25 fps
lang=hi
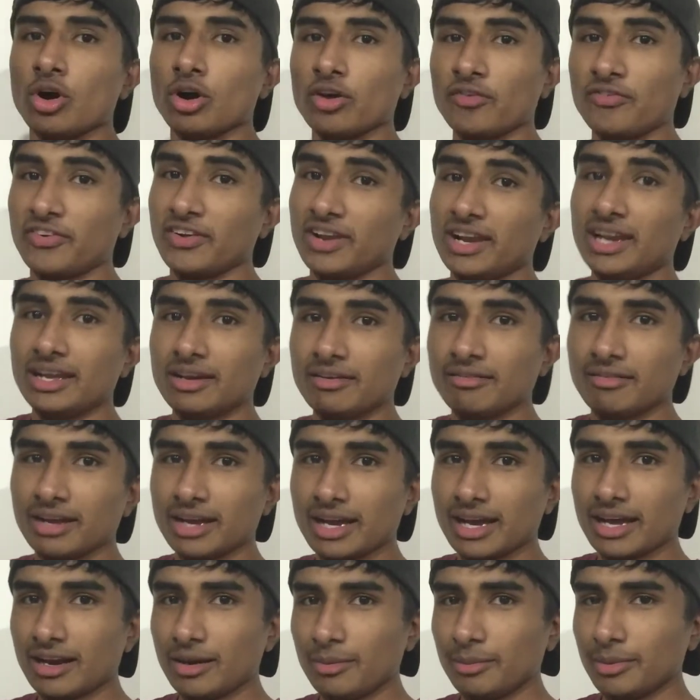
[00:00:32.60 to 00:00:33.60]
और फीलिंग
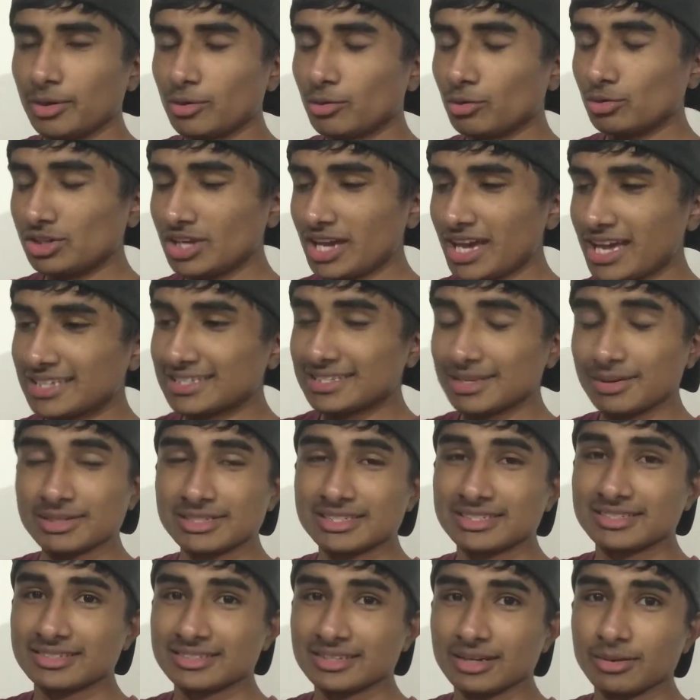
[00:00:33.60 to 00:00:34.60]
वगैरह में कुछ ऐसे
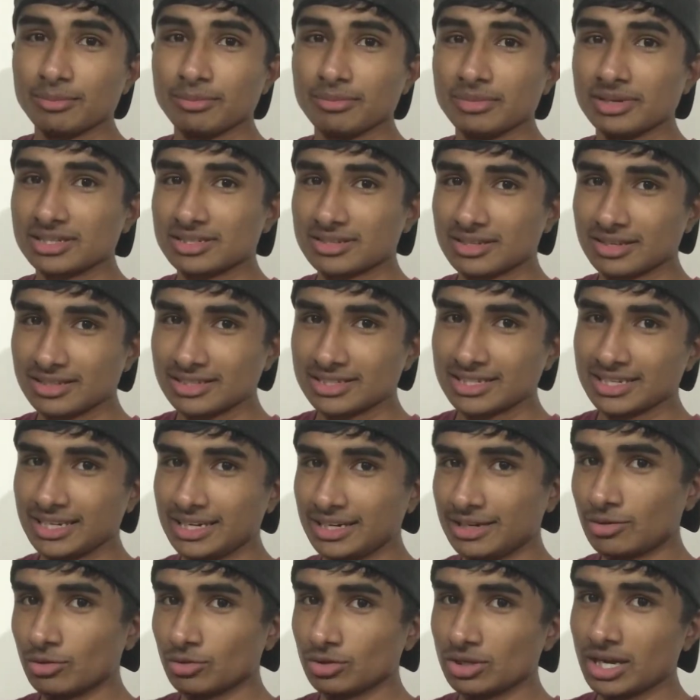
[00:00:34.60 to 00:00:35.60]
सब मसल्स
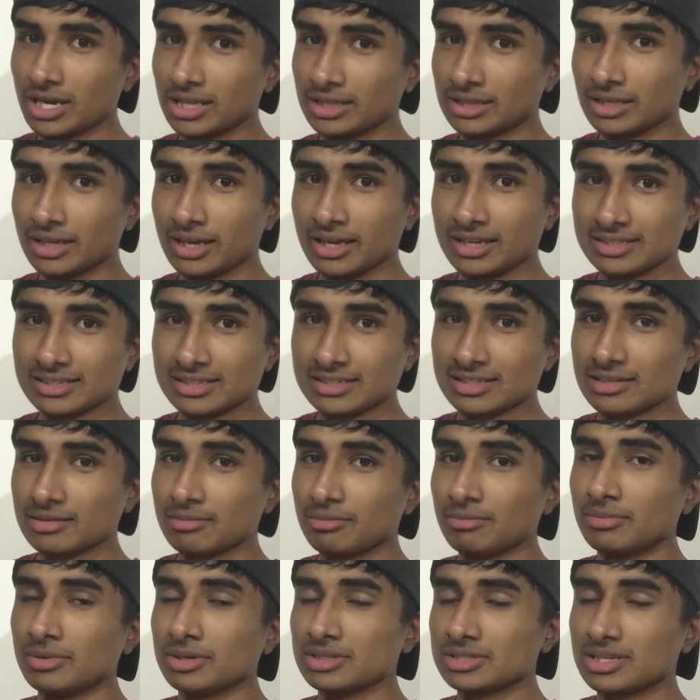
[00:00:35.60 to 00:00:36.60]
हिट हो जाते हैं ऐसे सब
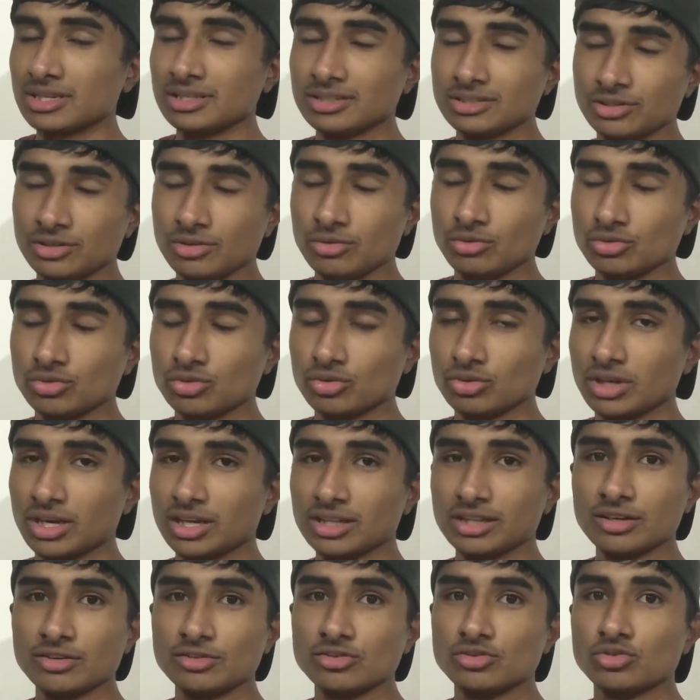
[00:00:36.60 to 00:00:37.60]
मसल्स यूज़ हो
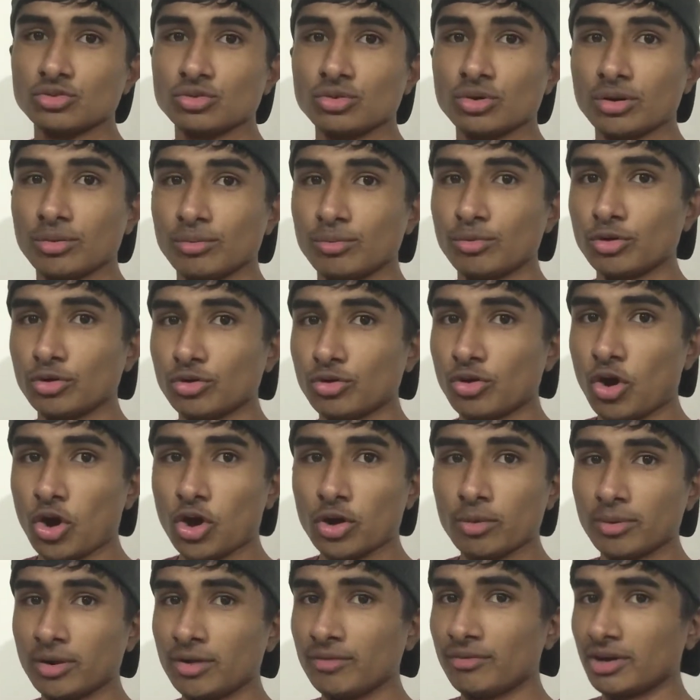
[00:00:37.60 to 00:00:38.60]
जाते हैं जो हम लोग
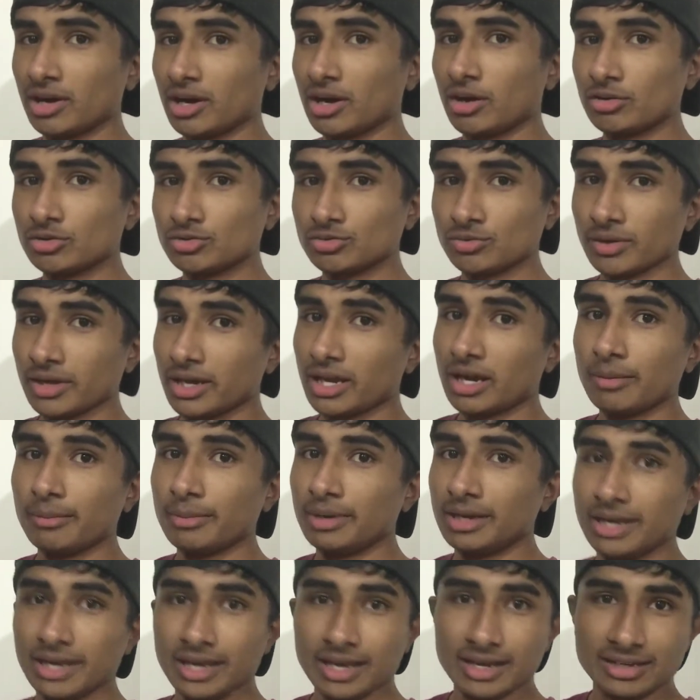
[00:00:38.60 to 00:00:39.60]
नॉर्मल वर्कआउट्स वगैरह
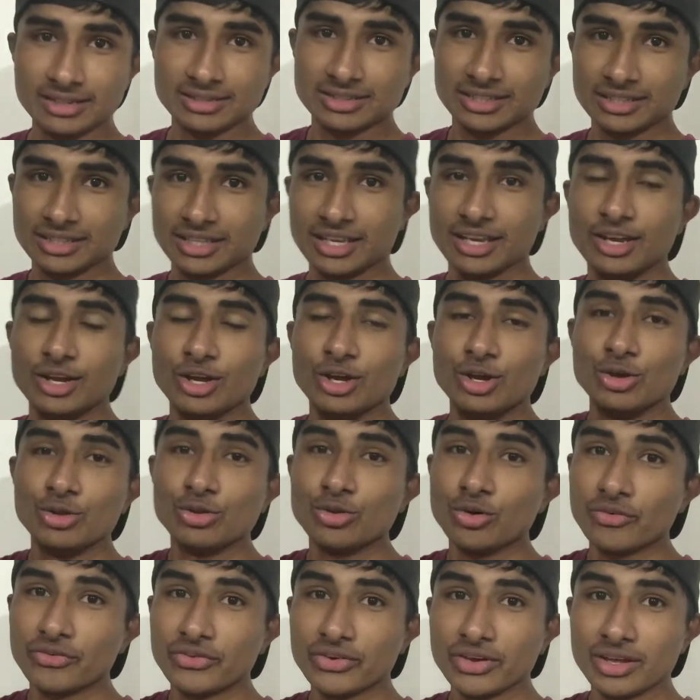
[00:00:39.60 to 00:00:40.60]
में नहीं कर सकते
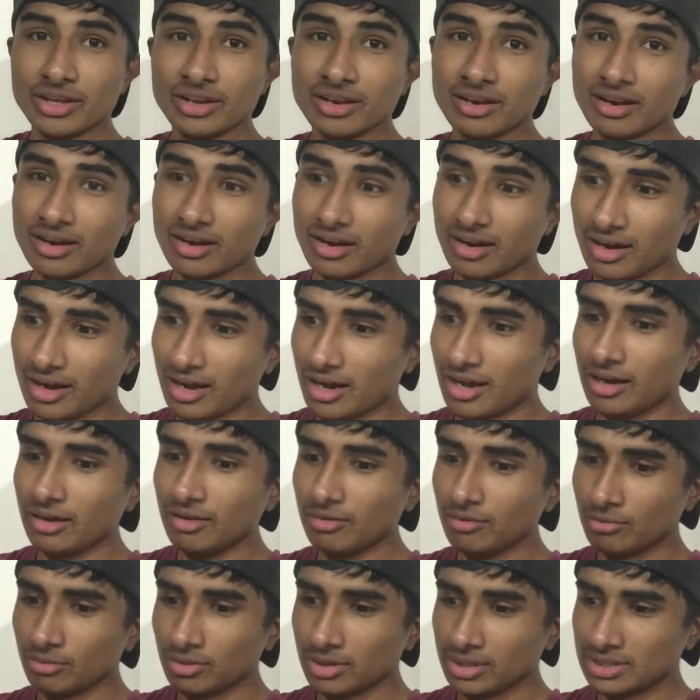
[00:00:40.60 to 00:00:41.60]
तो फिर हाँ
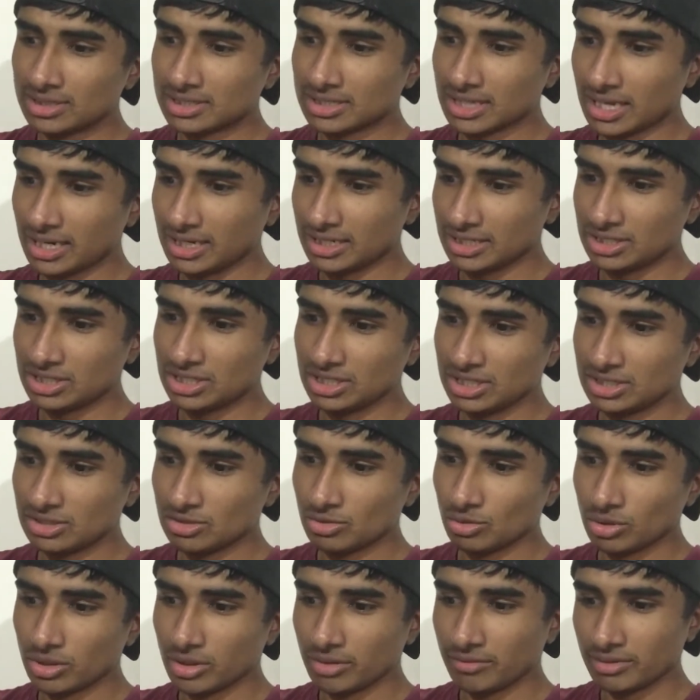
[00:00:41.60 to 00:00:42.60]
वही सारी
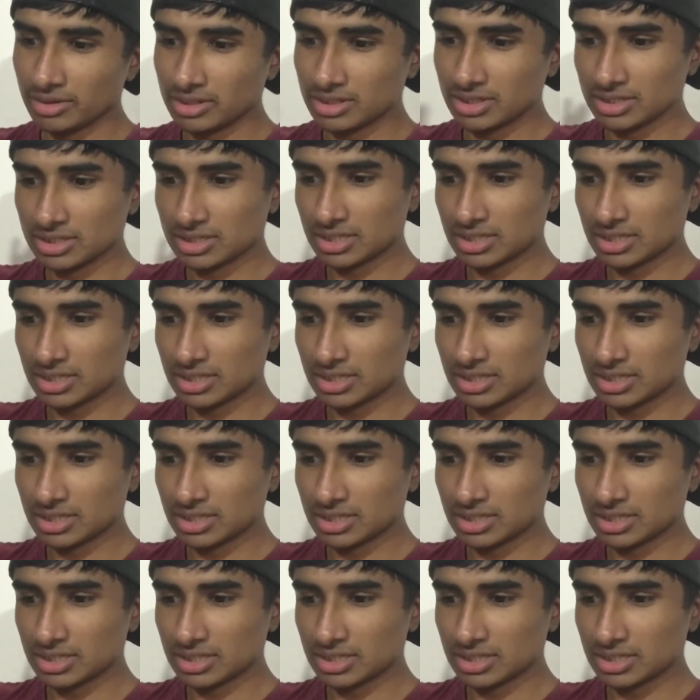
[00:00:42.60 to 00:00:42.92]
चीज़ों की वजह